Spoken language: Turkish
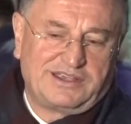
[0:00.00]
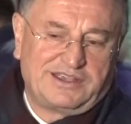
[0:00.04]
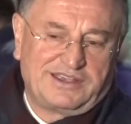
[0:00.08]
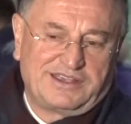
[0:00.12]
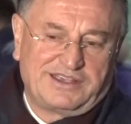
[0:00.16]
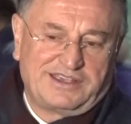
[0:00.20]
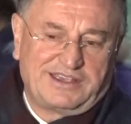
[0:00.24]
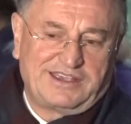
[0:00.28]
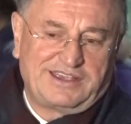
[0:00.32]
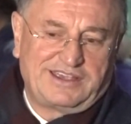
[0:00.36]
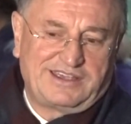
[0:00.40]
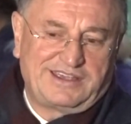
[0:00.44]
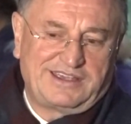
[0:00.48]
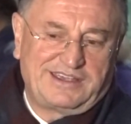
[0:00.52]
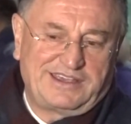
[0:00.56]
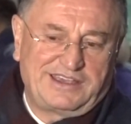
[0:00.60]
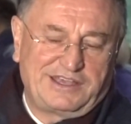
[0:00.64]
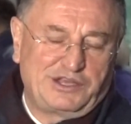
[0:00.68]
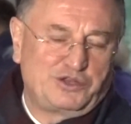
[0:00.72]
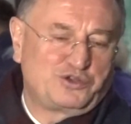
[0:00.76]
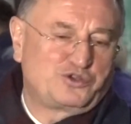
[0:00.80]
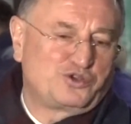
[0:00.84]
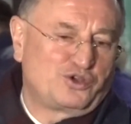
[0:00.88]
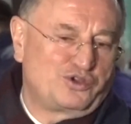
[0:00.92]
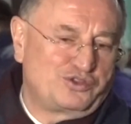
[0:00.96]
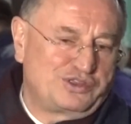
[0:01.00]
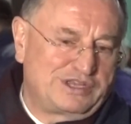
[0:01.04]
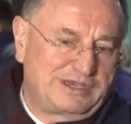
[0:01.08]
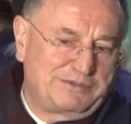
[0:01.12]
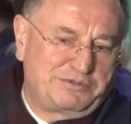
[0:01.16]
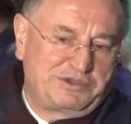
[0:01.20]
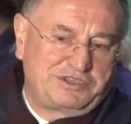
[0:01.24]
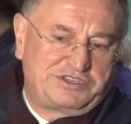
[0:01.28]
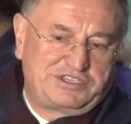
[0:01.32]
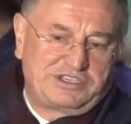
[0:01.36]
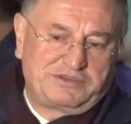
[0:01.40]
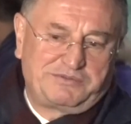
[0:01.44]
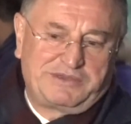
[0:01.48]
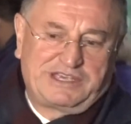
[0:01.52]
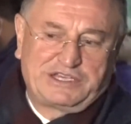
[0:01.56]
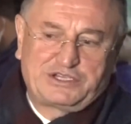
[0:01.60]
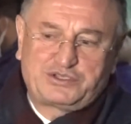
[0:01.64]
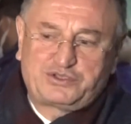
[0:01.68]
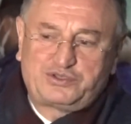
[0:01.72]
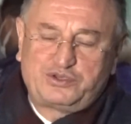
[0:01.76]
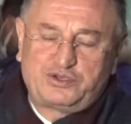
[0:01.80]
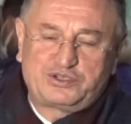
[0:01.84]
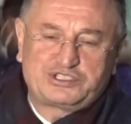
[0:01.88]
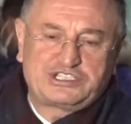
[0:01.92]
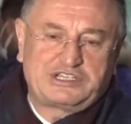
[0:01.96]
e, ilk onda bitirmek
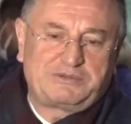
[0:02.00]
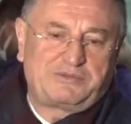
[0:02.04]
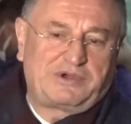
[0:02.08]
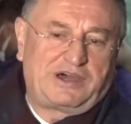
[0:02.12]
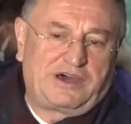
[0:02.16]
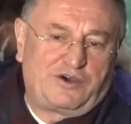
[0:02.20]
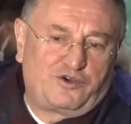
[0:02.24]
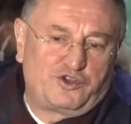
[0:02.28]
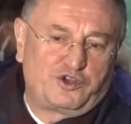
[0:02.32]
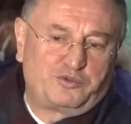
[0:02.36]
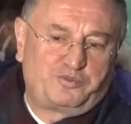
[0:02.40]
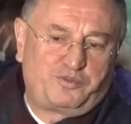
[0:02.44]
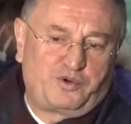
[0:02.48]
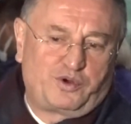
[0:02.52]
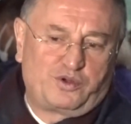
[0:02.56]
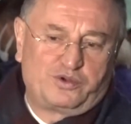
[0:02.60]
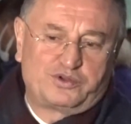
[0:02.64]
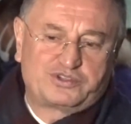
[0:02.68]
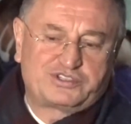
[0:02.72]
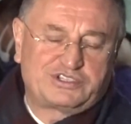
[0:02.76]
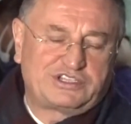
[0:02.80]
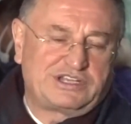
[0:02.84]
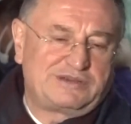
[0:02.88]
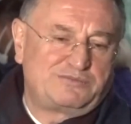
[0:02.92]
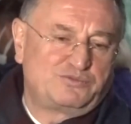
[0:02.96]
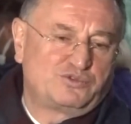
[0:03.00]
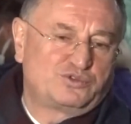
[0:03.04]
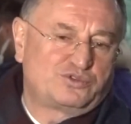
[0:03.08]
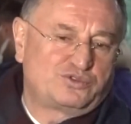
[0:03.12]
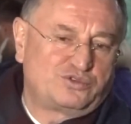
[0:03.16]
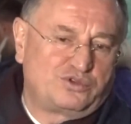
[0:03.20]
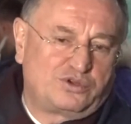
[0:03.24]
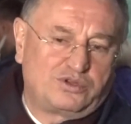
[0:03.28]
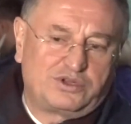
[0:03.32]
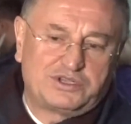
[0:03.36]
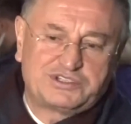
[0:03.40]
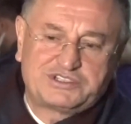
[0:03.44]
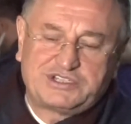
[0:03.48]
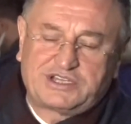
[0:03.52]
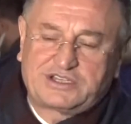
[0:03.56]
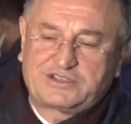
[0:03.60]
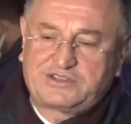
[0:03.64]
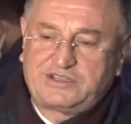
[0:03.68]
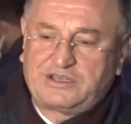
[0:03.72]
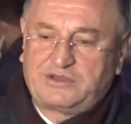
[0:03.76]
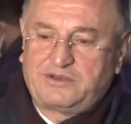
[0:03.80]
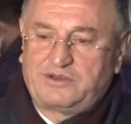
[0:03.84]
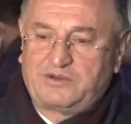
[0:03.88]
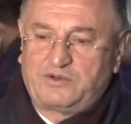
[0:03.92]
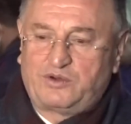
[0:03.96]
istiyoruz ama Avrupa olursa da mutlu olacak
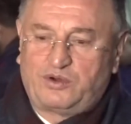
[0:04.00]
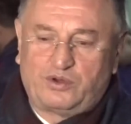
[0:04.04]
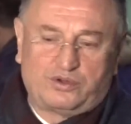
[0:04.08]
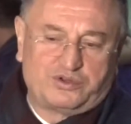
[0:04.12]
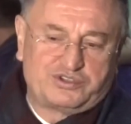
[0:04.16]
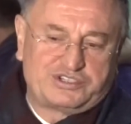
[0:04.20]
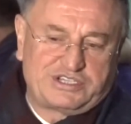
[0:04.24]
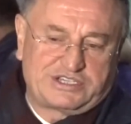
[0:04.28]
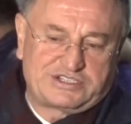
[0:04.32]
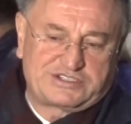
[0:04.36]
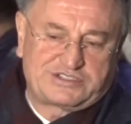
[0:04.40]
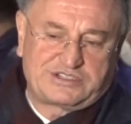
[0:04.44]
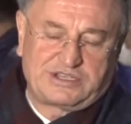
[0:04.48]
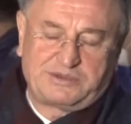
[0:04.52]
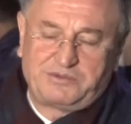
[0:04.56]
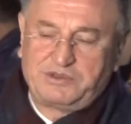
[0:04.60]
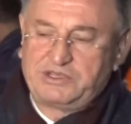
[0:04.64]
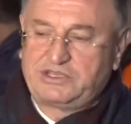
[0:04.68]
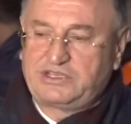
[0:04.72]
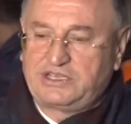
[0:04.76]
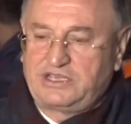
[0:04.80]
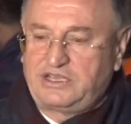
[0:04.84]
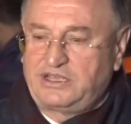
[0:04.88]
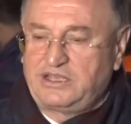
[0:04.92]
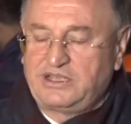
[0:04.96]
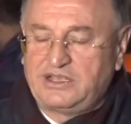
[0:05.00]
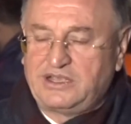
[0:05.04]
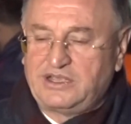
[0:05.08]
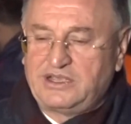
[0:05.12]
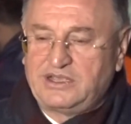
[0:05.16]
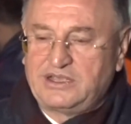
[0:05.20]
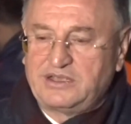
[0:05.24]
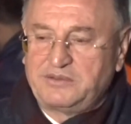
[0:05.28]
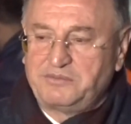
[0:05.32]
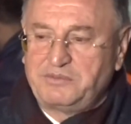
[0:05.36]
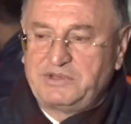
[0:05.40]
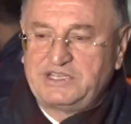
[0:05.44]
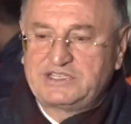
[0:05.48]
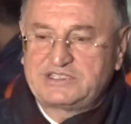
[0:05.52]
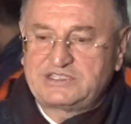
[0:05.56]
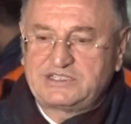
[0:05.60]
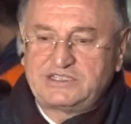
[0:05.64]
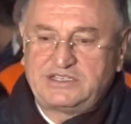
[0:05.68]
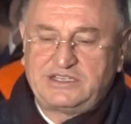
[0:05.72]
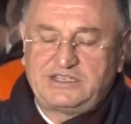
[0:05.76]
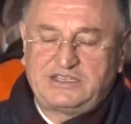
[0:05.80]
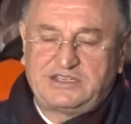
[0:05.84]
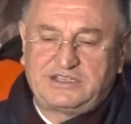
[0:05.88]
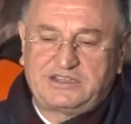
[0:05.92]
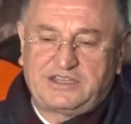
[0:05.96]
ta, olacağız tabii ki. Biz
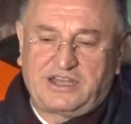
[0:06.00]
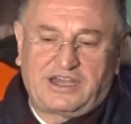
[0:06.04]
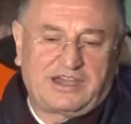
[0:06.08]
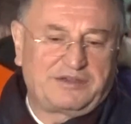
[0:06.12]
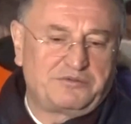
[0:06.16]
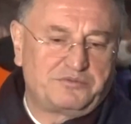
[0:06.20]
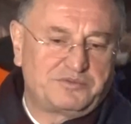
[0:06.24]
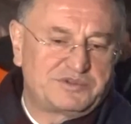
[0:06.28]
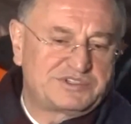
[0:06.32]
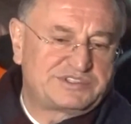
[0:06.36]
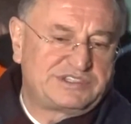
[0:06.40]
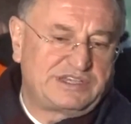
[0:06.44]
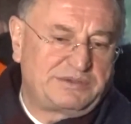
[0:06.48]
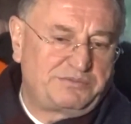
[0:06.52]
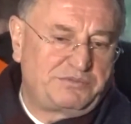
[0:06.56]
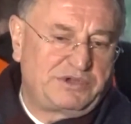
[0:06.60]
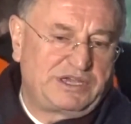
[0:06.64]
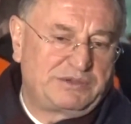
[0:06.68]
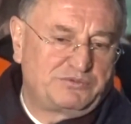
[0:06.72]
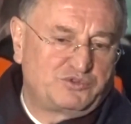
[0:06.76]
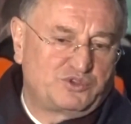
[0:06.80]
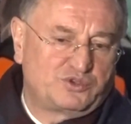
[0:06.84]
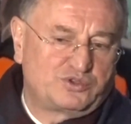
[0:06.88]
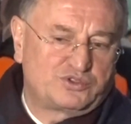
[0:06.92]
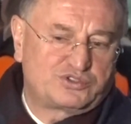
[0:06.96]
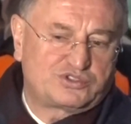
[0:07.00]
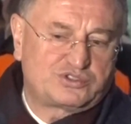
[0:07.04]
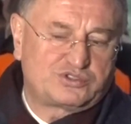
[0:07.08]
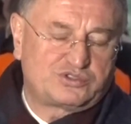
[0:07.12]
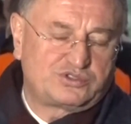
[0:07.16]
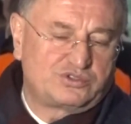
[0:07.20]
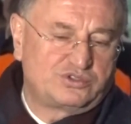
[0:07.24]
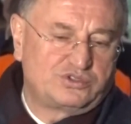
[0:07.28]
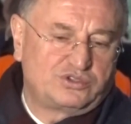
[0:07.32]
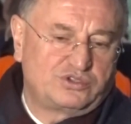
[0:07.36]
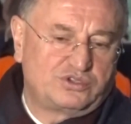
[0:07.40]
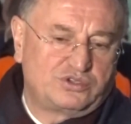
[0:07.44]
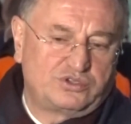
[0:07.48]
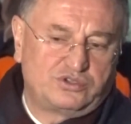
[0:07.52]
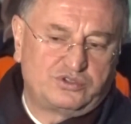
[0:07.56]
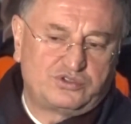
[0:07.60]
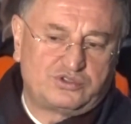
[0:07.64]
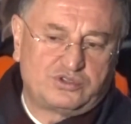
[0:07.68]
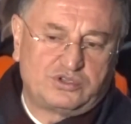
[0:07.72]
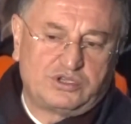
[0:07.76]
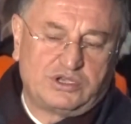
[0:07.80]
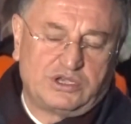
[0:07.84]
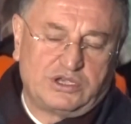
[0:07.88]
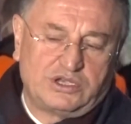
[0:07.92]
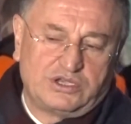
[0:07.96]
e, takımımızdan memnunuz. E,
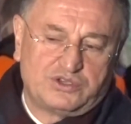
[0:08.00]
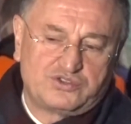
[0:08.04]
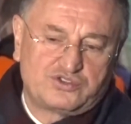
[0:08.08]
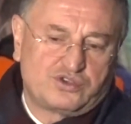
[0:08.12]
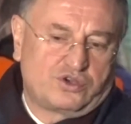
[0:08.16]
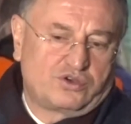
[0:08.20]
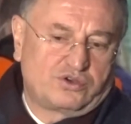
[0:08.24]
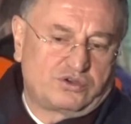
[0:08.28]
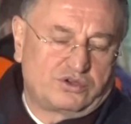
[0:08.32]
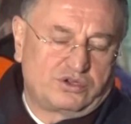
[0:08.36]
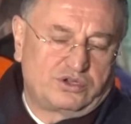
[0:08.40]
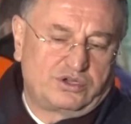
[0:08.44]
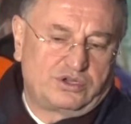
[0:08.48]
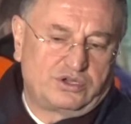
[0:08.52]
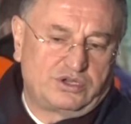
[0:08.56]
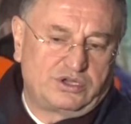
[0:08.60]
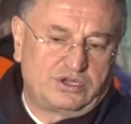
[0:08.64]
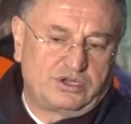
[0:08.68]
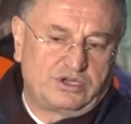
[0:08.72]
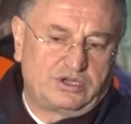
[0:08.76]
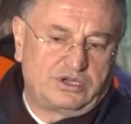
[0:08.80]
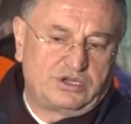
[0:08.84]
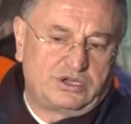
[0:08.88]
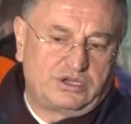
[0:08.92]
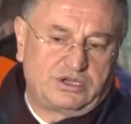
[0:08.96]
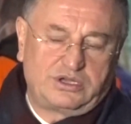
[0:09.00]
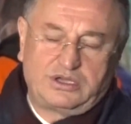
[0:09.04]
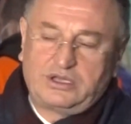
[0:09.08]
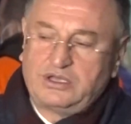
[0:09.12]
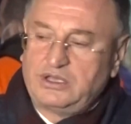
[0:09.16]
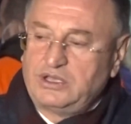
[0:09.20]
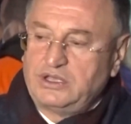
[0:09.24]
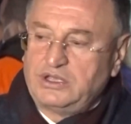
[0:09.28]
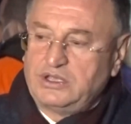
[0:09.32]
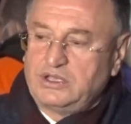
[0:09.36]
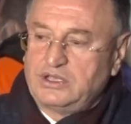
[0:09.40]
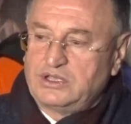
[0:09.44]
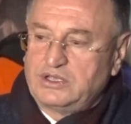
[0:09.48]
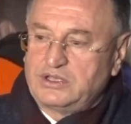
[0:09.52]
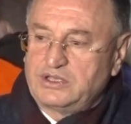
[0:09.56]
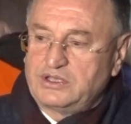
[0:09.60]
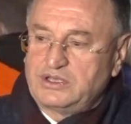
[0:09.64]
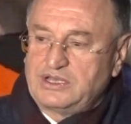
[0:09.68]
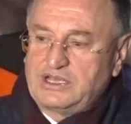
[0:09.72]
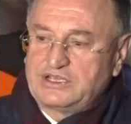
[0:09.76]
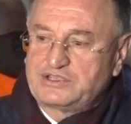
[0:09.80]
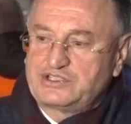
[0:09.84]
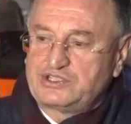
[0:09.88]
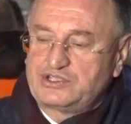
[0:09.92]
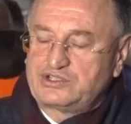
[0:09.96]
çok e,
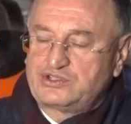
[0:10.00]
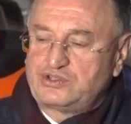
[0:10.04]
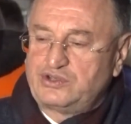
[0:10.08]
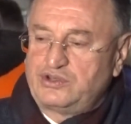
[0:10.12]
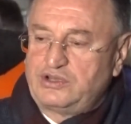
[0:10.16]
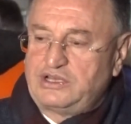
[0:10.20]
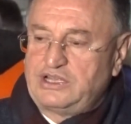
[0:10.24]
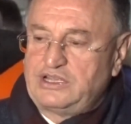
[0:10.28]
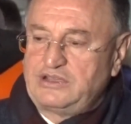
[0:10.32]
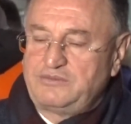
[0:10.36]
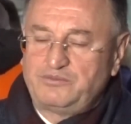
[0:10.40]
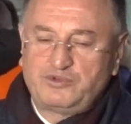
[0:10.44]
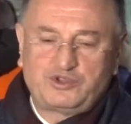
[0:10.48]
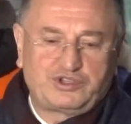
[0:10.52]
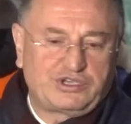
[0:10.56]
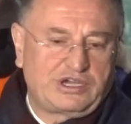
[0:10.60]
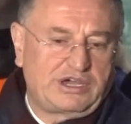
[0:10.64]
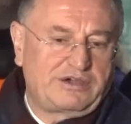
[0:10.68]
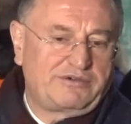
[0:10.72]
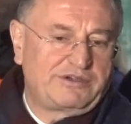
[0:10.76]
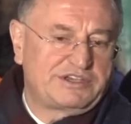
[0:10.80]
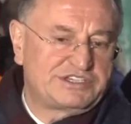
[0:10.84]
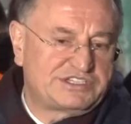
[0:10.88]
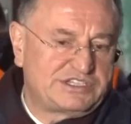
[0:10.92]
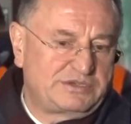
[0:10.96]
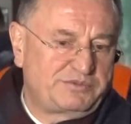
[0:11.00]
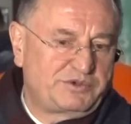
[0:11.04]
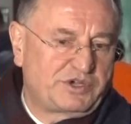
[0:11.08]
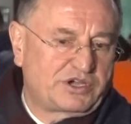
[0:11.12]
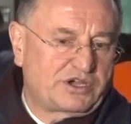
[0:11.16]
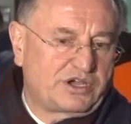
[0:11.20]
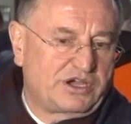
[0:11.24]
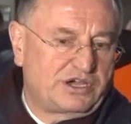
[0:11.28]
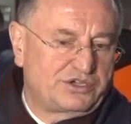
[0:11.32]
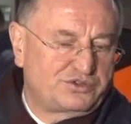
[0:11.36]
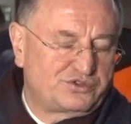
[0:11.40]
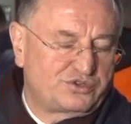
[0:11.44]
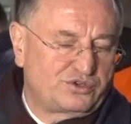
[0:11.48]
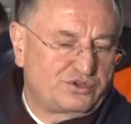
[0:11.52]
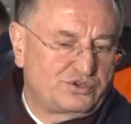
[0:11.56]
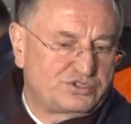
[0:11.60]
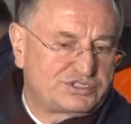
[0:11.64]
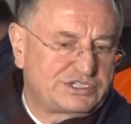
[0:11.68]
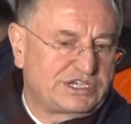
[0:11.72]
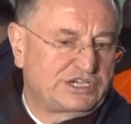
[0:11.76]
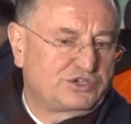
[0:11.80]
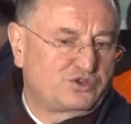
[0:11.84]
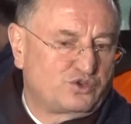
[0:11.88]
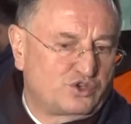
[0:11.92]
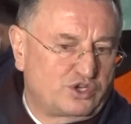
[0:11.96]
nasıl söyleyeyim mütevazi bir kadroyuz.
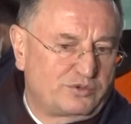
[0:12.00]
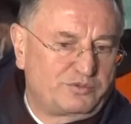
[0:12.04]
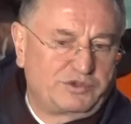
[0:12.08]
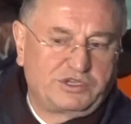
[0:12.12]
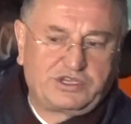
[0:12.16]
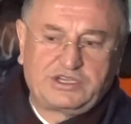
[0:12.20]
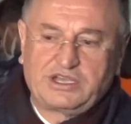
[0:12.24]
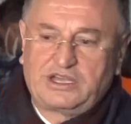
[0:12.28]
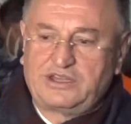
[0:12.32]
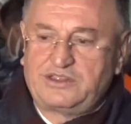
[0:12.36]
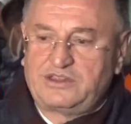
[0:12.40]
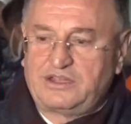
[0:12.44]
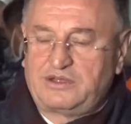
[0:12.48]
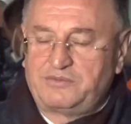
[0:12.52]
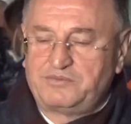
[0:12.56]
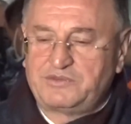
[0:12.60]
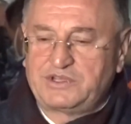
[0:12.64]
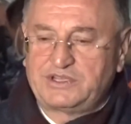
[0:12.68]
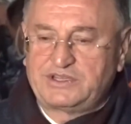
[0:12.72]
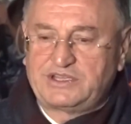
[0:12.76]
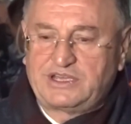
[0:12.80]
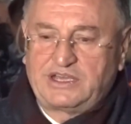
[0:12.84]
Ekonomik anlamda da